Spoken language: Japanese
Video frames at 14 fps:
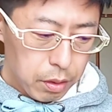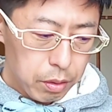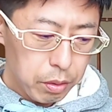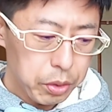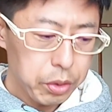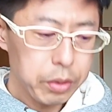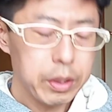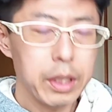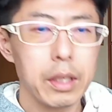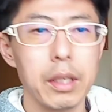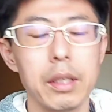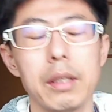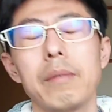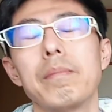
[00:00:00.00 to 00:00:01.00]
途中で
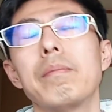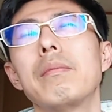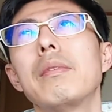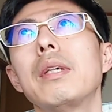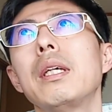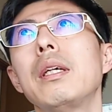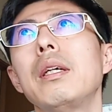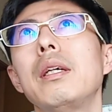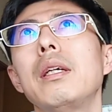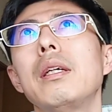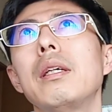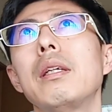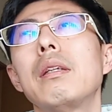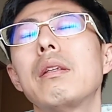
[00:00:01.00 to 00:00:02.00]
ね、
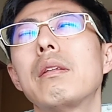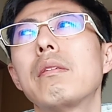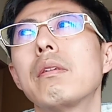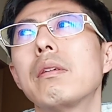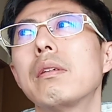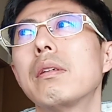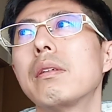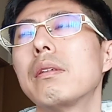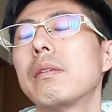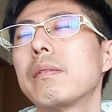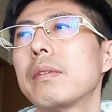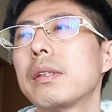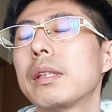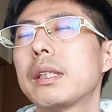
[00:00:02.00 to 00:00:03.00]
えー、っと、
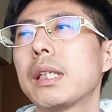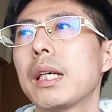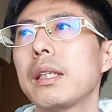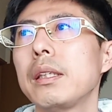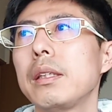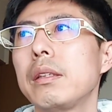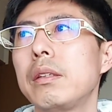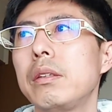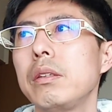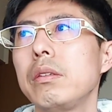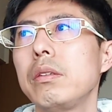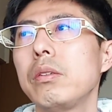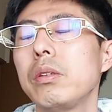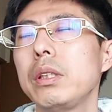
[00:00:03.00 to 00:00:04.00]

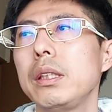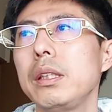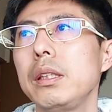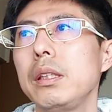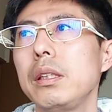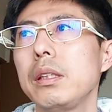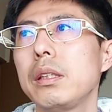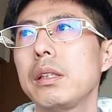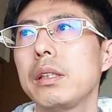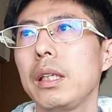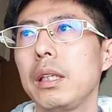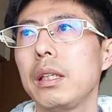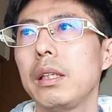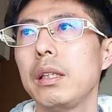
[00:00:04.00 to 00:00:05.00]
15時過
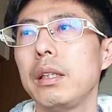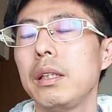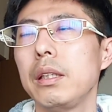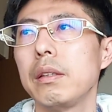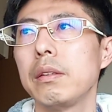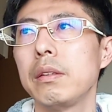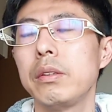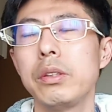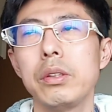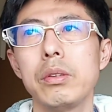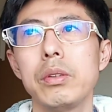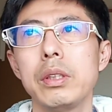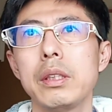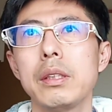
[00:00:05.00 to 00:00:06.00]
ぎ、
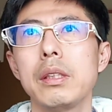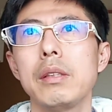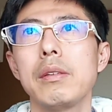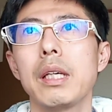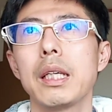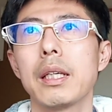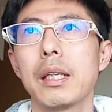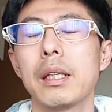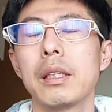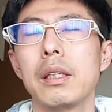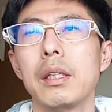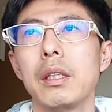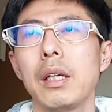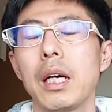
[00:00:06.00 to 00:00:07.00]
15時過ぎぐらいかな、
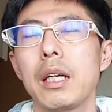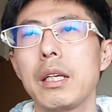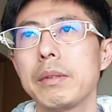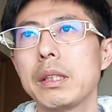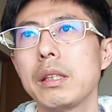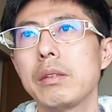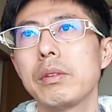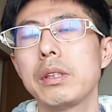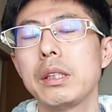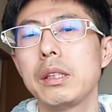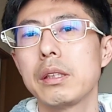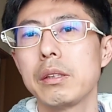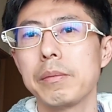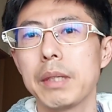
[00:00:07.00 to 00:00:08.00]
春山整骨院
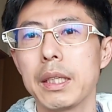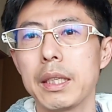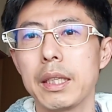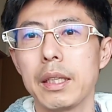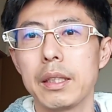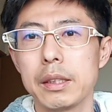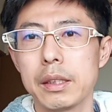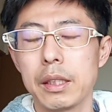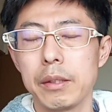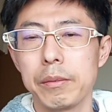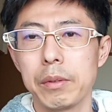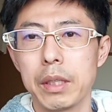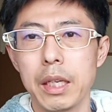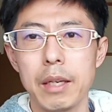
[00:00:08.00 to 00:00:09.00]
に車が来たんですけ
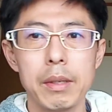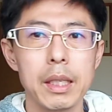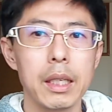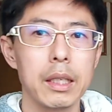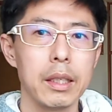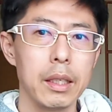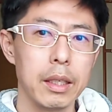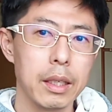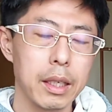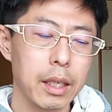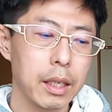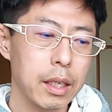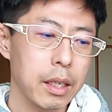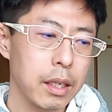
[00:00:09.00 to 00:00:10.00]
ども、競馬会
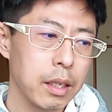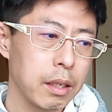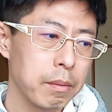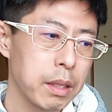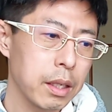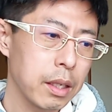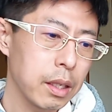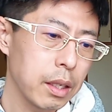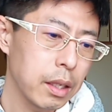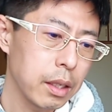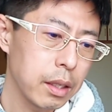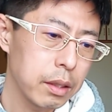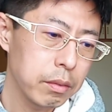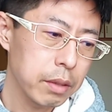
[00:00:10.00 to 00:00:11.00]
か競
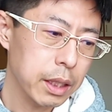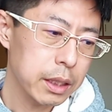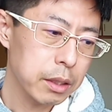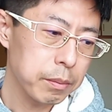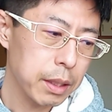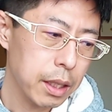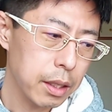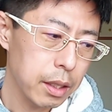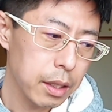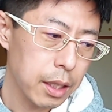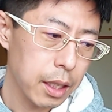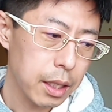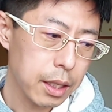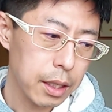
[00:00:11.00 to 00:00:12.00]
馬の勝ち負けで
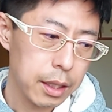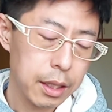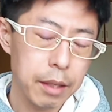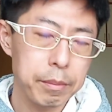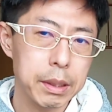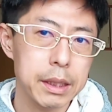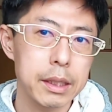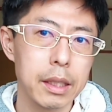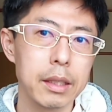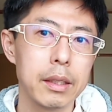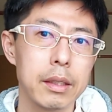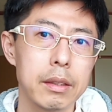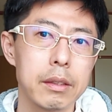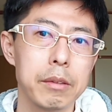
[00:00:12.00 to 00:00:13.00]
誰か来てません。
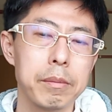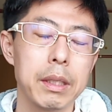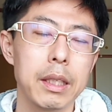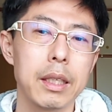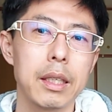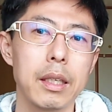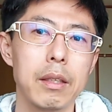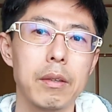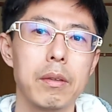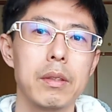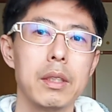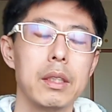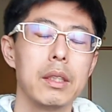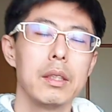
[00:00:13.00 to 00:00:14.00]
車で来た人。
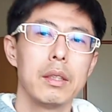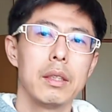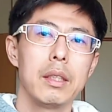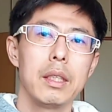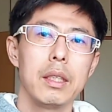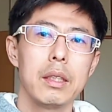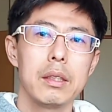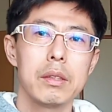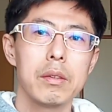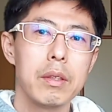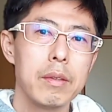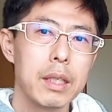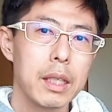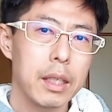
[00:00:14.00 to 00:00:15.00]
で、そ
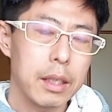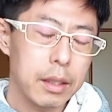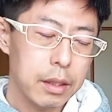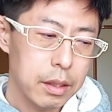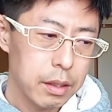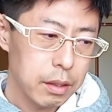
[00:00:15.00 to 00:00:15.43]
れは、